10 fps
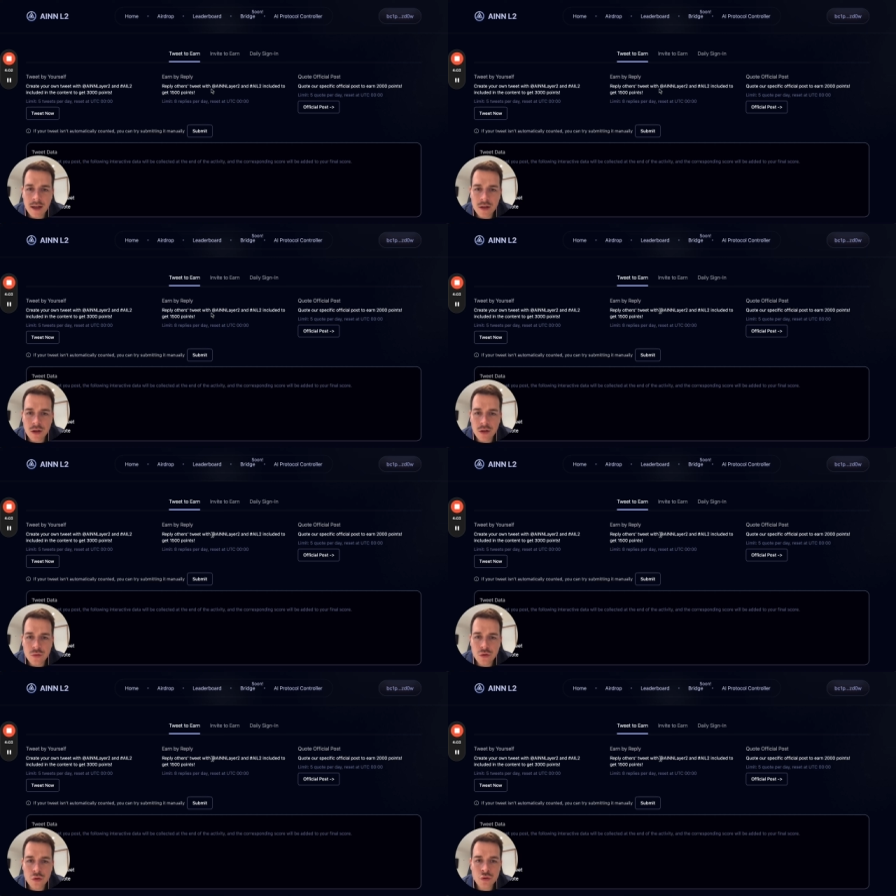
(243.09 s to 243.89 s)

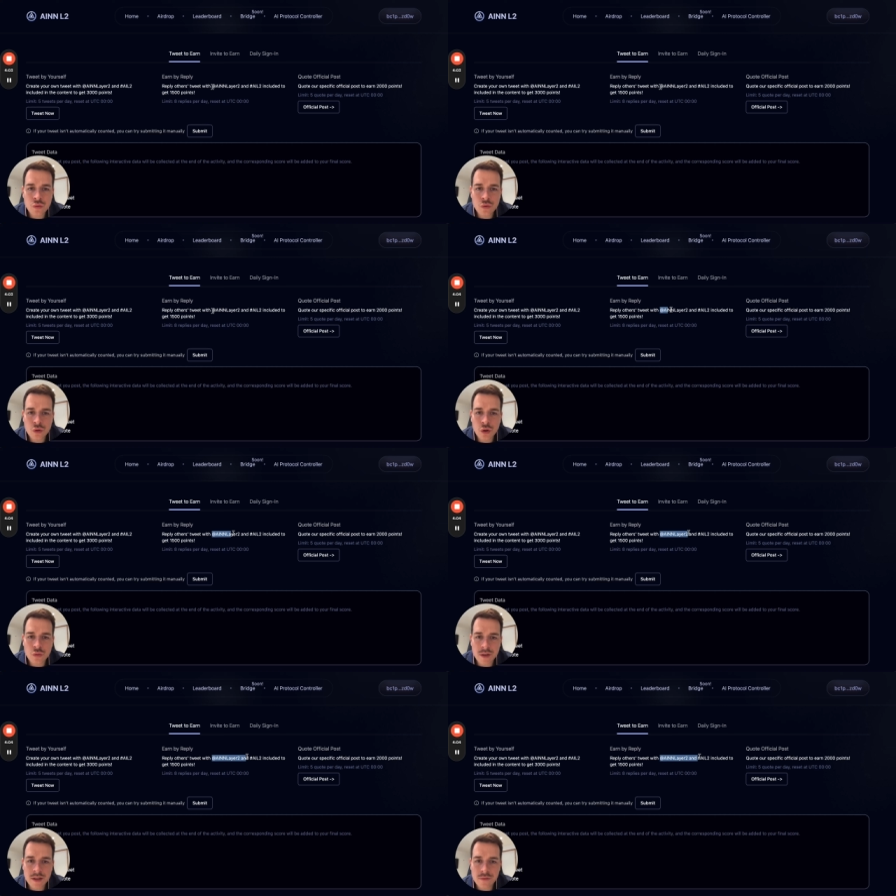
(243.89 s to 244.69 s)
donc sous d'autres
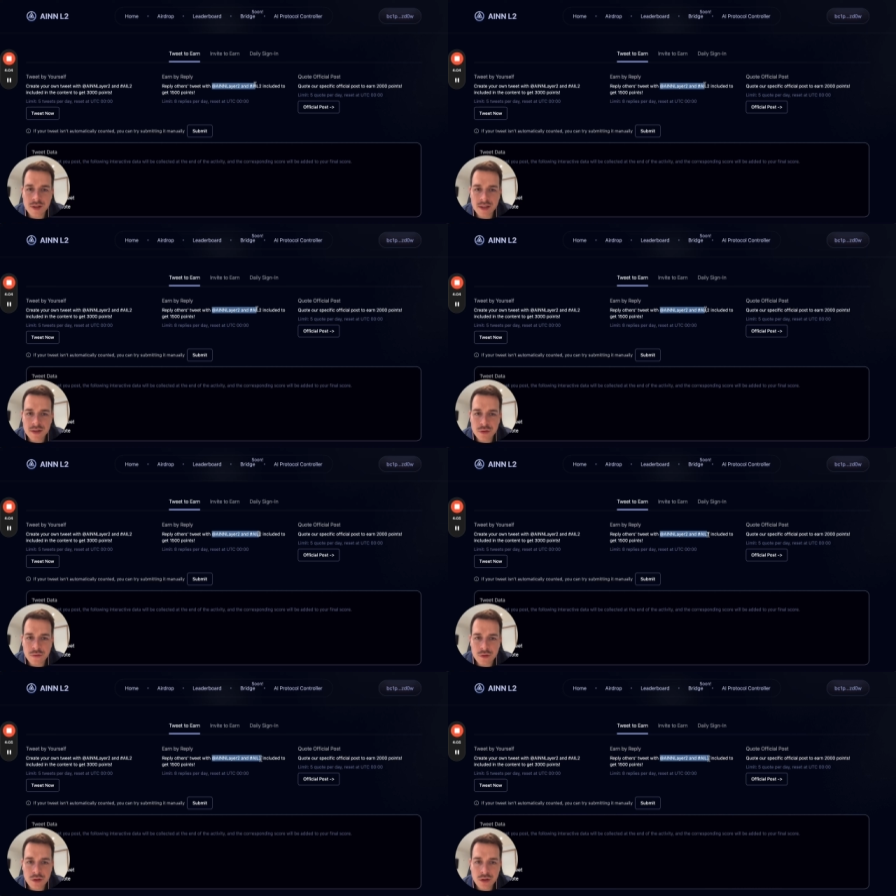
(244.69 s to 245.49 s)
tweets, vous allez sur
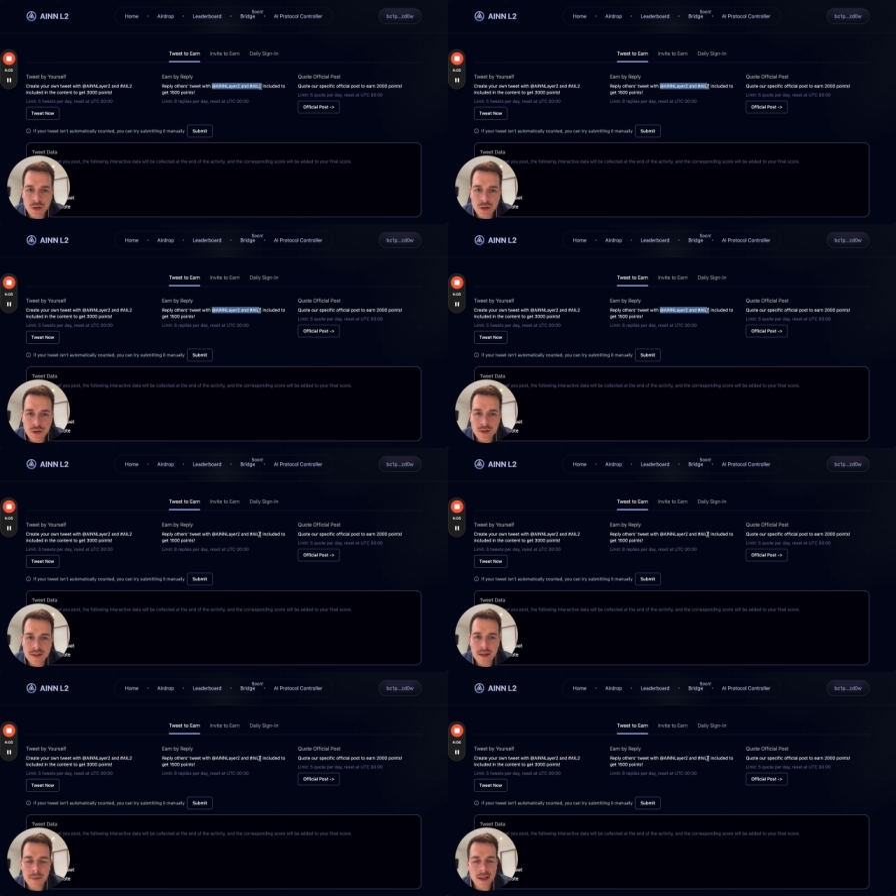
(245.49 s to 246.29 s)
votre
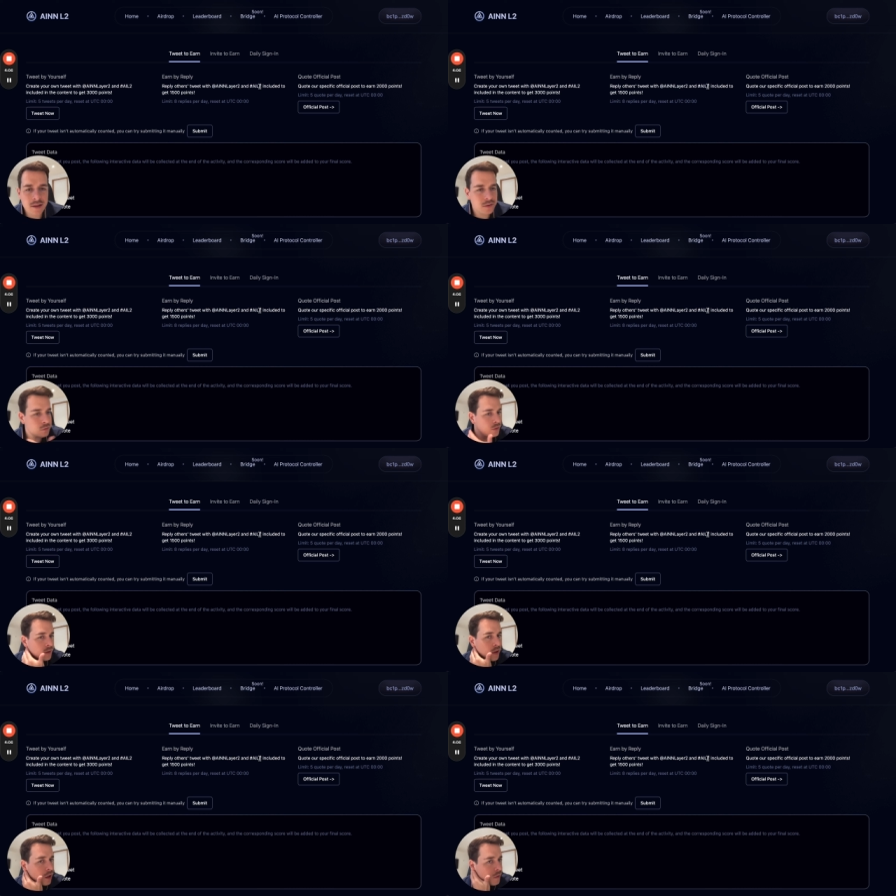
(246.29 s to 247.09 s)
timeline
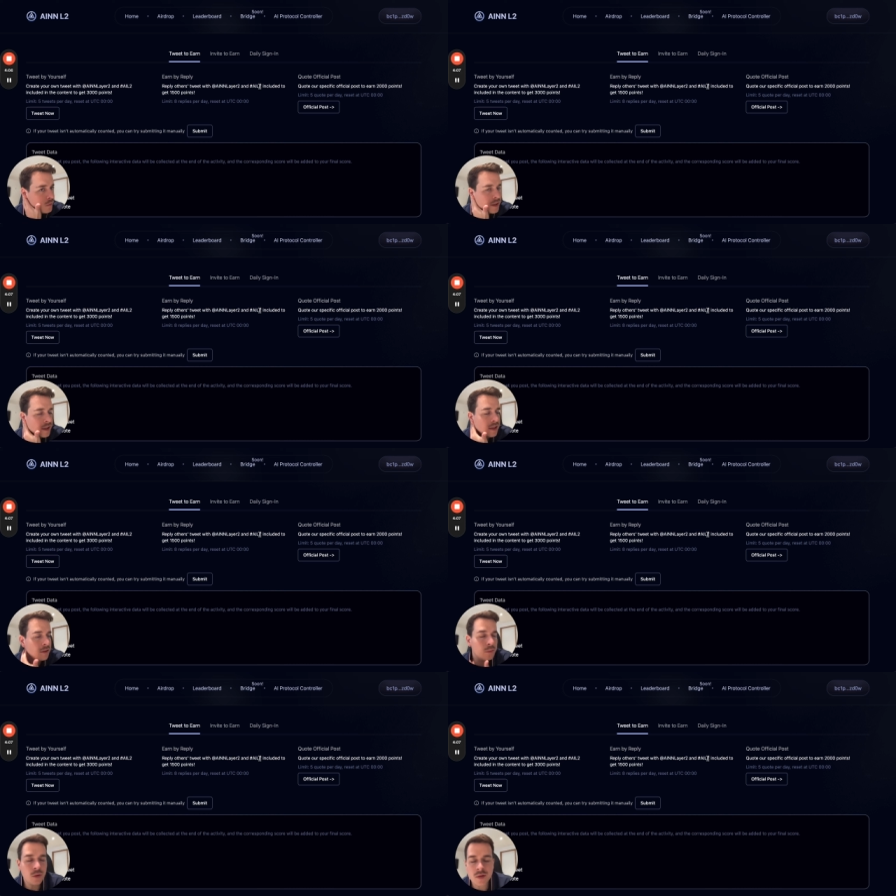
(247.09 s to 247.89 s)
Twitter, vous allez
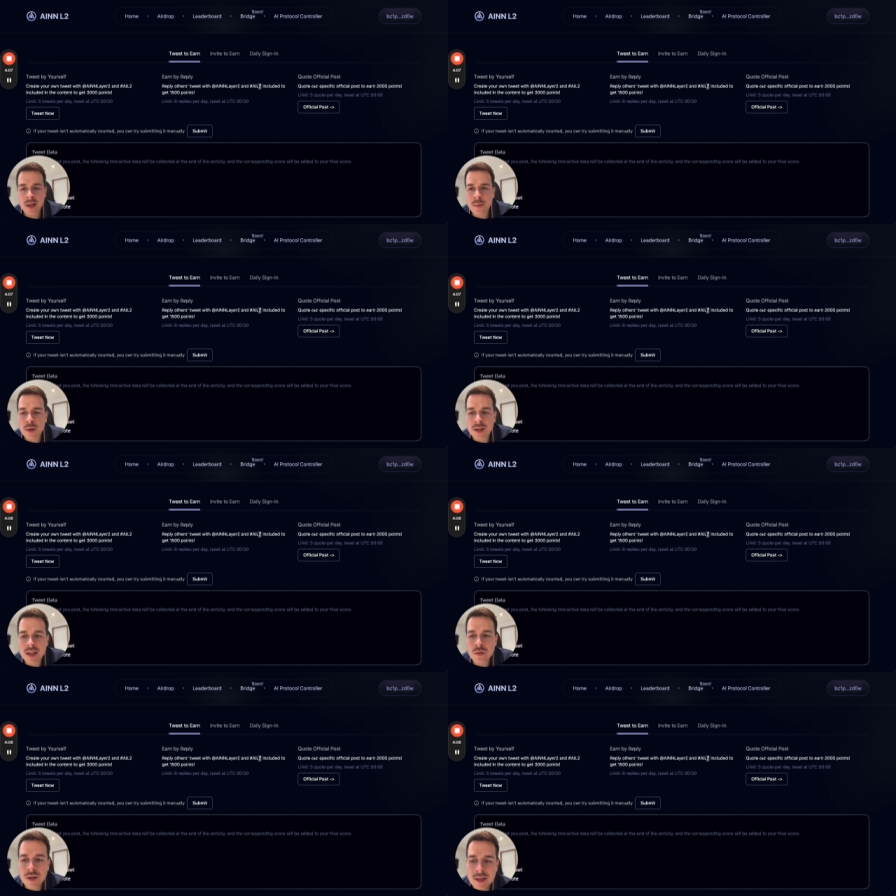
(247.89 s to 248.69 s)
prendre n'importe
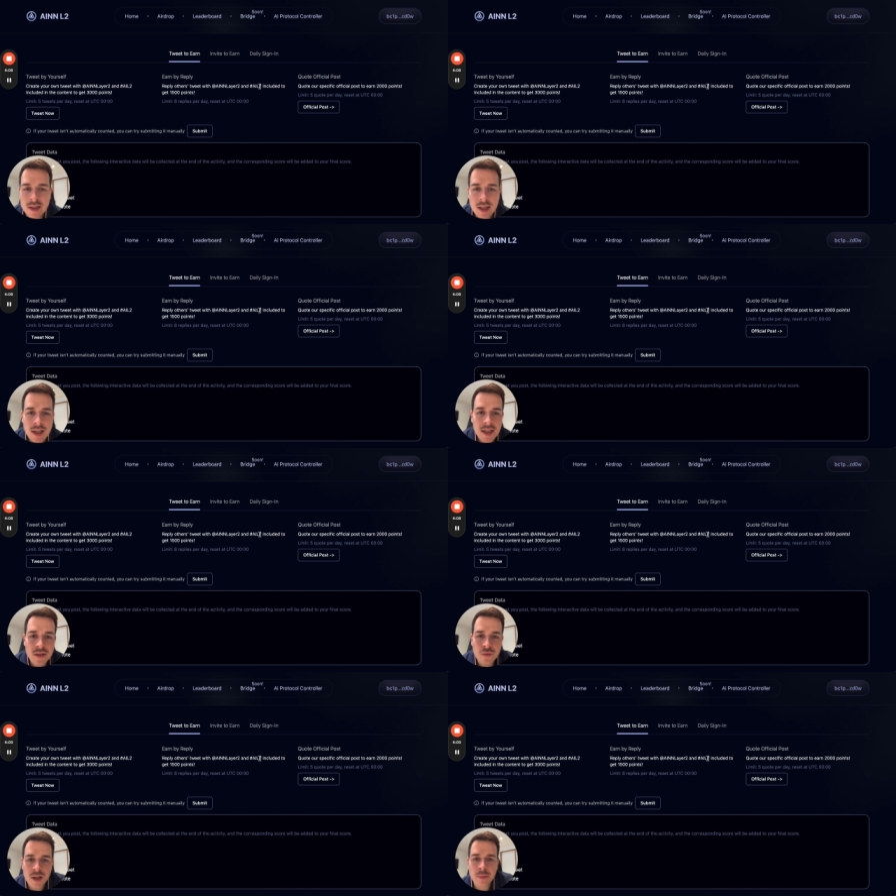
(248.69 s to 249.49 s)
quel tweet et
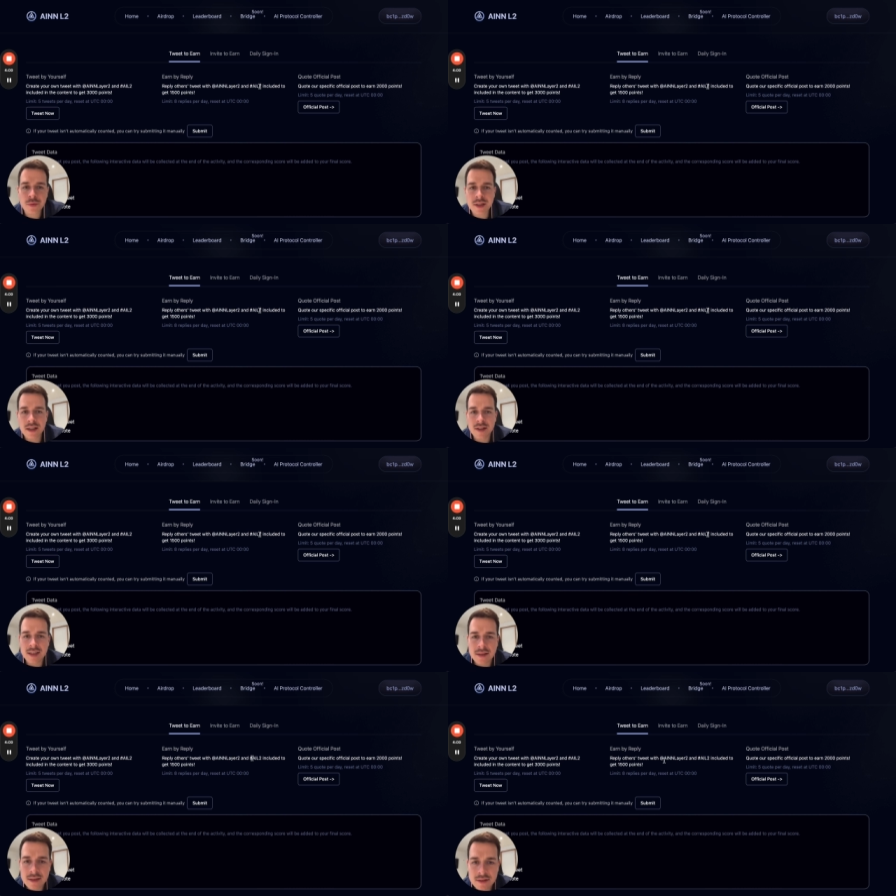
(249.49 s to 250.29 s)
vous répondez
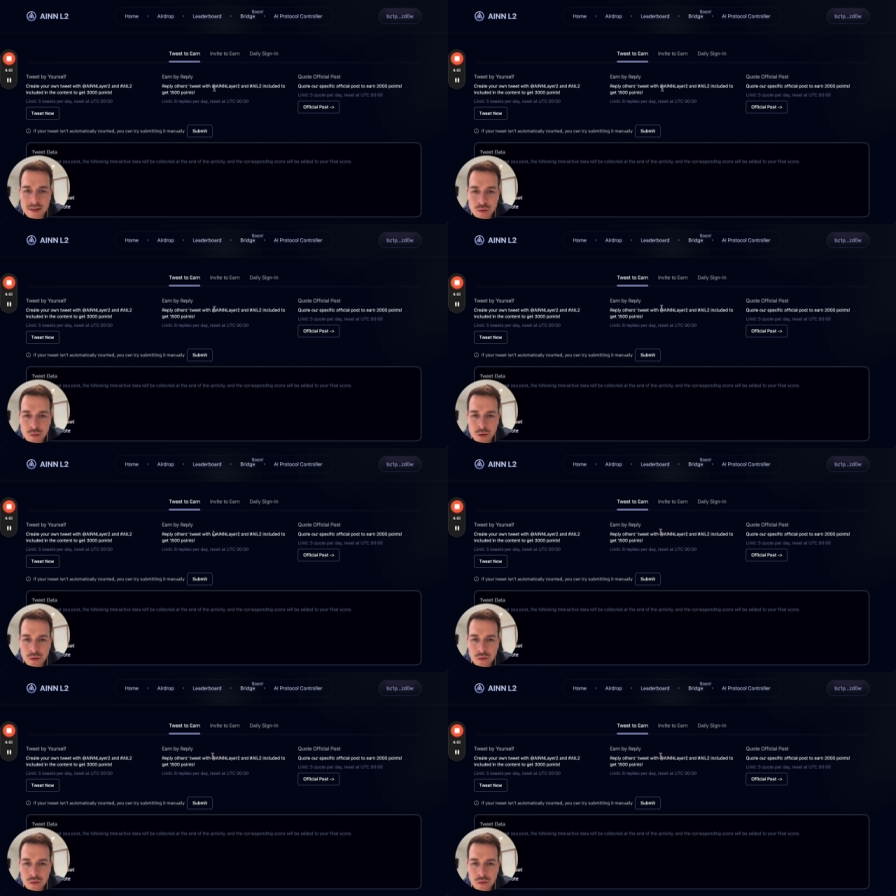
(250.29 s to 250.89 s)
avec ces deux mots.